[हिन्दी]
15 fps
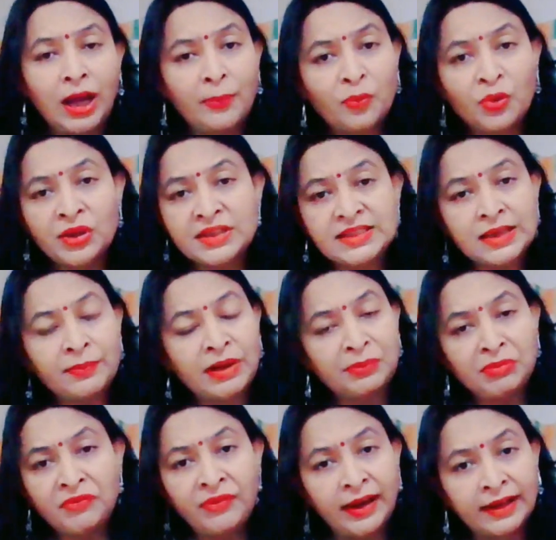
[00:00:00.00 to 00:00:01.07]
आपको हिस्सा
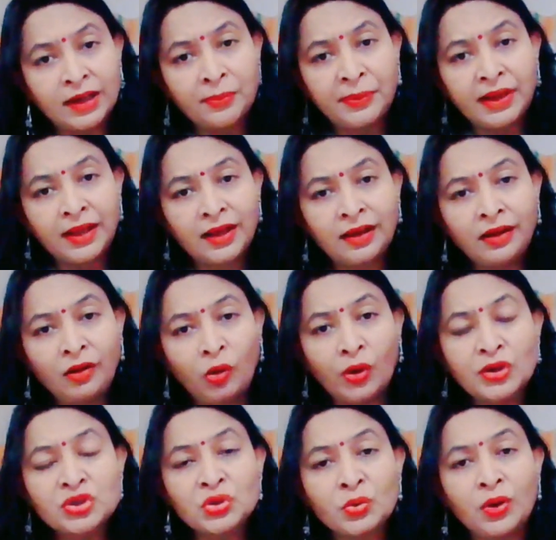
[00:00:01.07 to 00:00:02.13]
बाद में फेंकना पड़ेगा
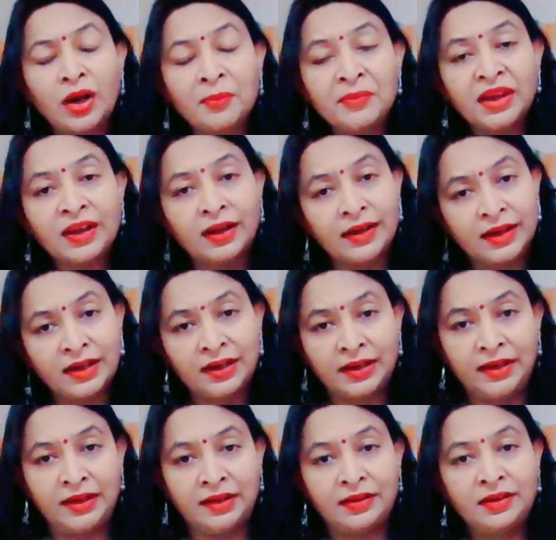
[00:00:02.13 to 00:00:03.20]
और जो हमने खाना
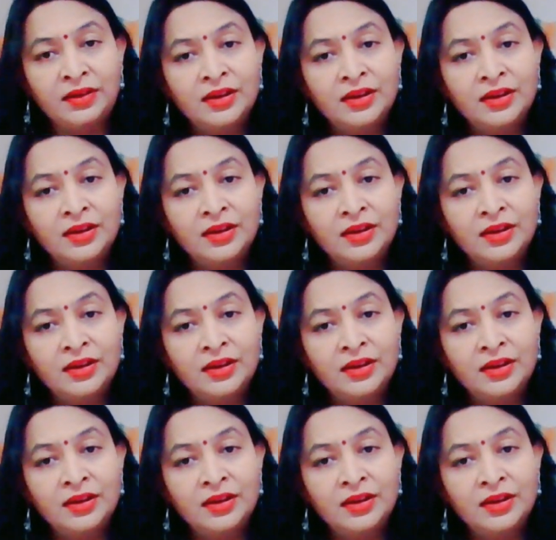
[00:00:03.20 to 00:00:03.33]
खाया